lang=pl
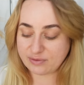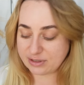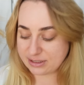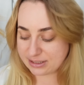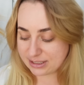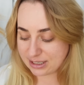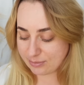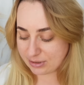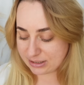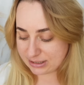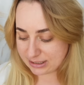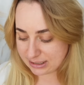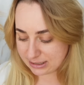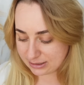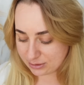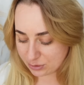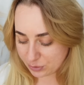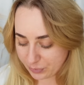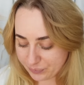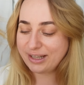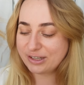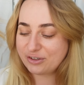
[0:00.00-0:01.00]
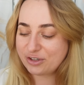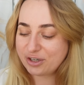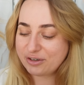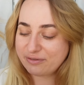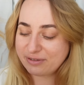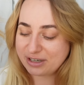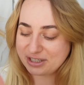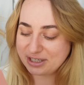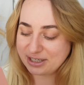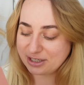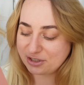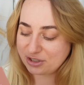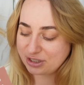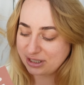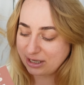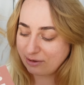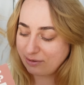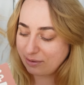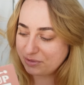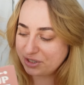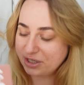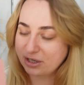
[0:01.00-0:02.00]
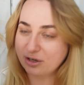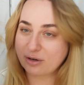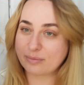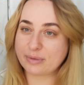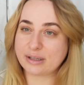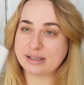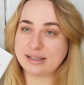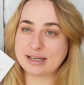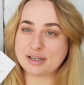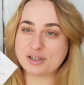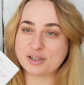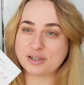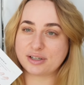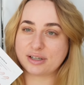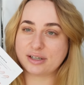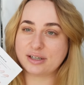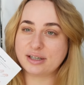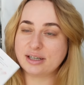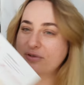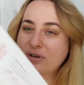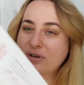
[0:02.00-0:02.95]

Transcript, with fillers: więc nie ma sensu. No i właśnie, naczytałam się komentarze,